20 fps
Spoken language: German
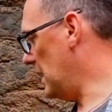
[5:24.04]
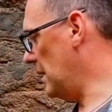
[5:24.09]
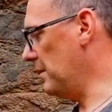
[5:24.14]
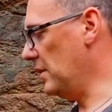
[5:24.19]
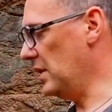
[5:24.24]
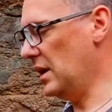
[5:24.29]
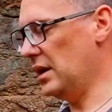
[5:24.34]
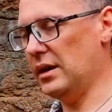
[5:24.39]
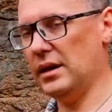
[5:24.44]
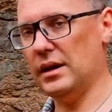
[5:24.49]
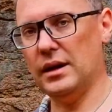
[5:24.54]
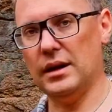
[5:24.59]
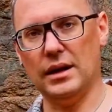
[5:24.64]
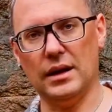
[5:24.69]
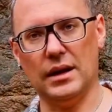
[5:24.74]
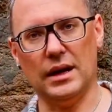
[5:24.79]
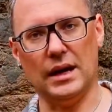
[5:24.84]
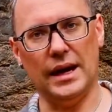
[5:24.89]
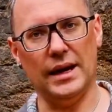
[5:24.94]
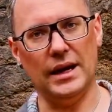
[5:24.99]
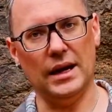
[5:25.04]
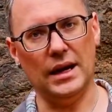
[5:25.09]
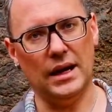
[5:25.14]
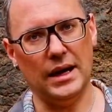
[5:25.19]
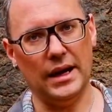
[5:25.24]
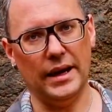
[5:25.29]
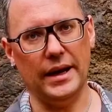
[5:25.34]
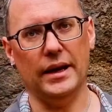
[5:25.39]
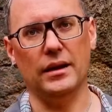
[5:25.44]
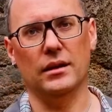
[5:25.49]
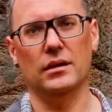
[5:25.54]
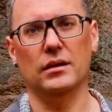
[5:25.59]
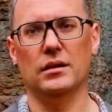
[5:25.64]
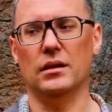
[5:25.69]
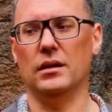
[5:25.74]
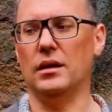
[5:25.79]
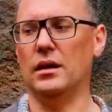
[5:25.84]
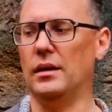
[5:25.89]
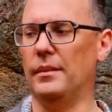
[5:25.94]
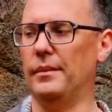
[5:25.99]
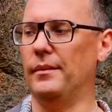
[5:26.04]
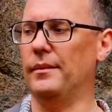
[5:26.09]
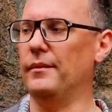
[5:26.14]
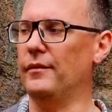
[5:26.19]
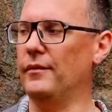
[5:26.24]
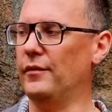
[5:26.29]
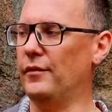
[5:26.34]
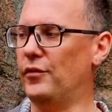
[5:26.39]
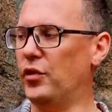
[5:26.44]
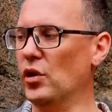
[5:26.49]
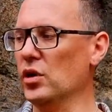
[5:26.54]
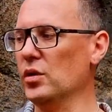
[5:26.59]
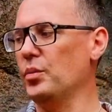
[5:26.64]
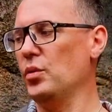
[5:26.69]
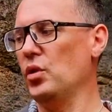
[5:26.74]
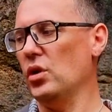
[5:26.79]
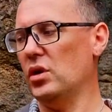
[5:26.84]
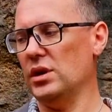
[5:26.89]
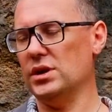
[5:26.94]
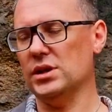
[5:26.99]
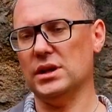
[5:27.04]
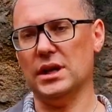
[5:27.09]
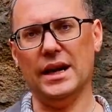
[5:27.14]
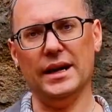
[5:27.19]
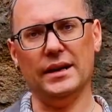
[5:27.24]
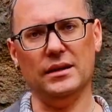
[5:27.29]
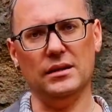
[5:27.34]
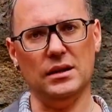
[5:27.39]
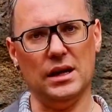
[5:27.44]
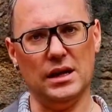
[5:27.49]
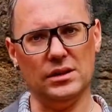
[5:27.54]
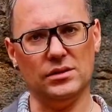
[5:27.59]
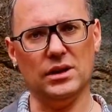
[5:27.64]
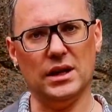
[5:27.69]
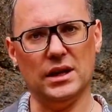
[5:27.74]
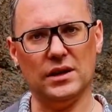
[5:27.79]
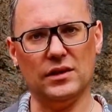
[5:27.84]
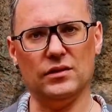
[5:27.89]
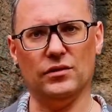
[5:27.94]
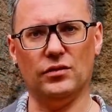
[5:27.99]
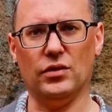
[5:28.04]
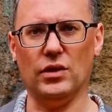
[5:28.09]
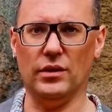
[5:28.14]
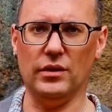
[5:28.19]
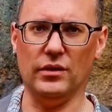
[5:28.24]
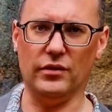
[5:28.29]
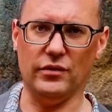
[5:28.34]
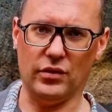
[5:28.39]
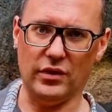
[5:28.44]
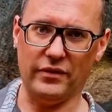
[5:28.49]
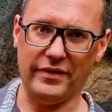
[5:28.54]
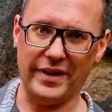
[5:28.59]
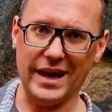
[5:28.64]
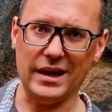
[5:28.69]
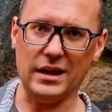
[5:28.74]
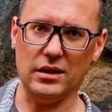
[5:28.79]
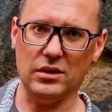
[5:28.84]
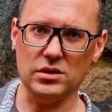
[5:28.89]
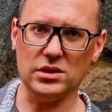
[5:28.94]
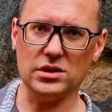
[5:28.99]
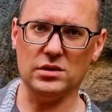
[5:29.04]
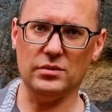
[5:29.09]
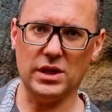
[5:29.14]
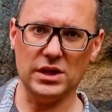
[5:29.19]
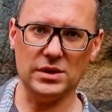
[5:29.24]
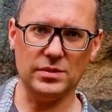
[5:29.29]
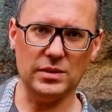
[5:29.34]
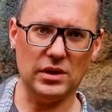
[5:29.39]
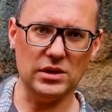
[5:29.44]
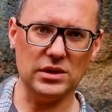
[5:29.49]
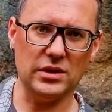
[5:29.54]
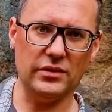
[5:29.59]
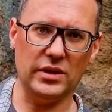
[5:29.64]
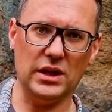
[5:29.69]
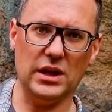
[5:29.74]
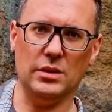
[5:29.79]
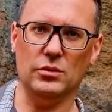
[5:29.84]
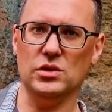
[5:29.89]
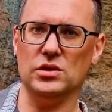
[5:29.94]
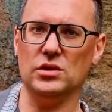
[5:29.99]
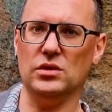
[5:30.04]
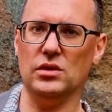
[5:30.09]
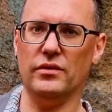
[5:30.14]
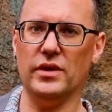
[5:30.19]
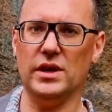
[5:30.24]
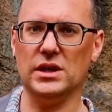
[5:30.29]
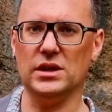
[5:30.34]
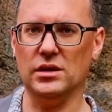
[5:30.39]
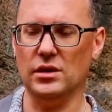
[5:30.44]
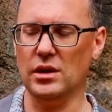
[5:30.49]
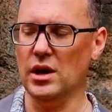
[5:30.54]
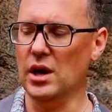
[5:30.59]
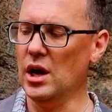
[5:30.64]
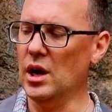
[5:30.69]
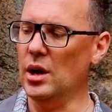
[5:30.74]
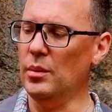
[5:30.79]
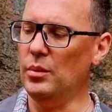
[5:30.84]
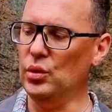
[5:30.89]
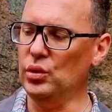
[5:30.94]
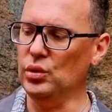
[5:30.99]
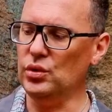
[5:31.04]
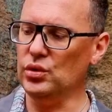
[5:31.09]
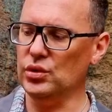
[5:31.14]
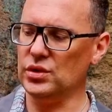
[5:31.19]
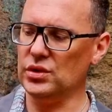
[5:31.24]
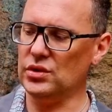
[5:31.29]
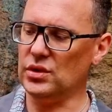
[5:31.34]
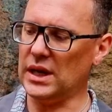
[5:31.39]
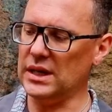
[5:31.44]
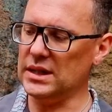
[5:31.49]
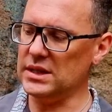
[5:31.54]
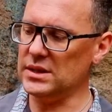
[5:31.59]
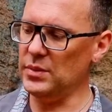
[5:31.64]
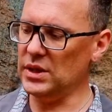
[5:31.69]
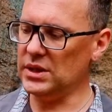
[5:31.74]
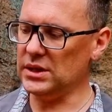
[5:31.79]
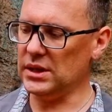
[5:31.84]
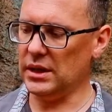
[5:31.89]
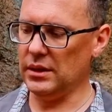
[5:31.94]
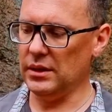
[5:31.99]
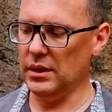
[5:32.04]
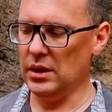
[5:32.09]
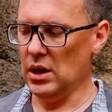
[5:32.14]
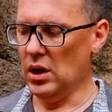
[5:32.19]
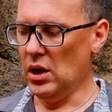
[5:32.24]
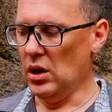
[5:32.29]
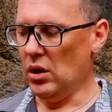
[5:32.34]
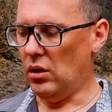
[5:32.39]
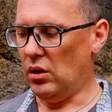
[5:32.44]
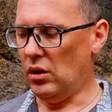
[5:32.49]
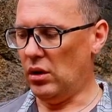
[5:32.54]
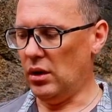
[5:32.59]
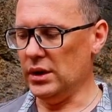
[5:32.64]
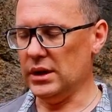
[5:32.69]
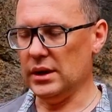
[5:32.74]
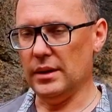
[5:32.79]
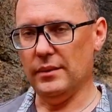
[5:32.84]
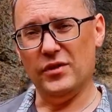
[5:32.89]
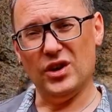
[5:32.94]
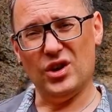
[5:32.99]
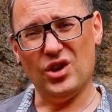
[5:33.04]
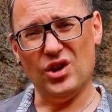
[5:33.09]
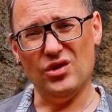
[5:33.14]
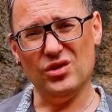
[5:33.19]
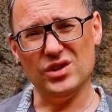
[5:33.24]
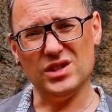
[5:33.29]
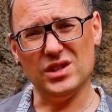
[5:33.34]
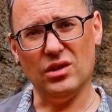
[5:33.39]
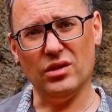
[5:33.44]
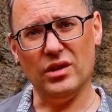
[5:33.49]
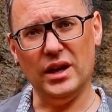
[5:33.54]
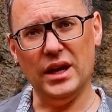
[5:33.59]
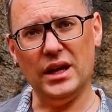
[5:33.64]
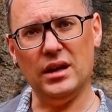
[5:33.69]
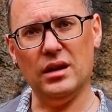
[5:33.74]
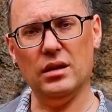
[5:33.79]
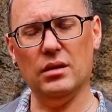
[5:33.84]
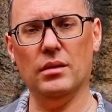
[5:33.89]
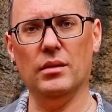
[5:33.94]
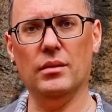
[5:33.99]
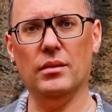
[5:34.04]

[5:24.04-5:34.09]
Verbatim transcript: haben keinerlei ähm, Funkmöglichkeiten, also jetzt von, von Werk aus zum Beispiel, außer wir nehmen uns irgendwelche Bluetooth-Transmitter und ähm, wir können uns auch nicht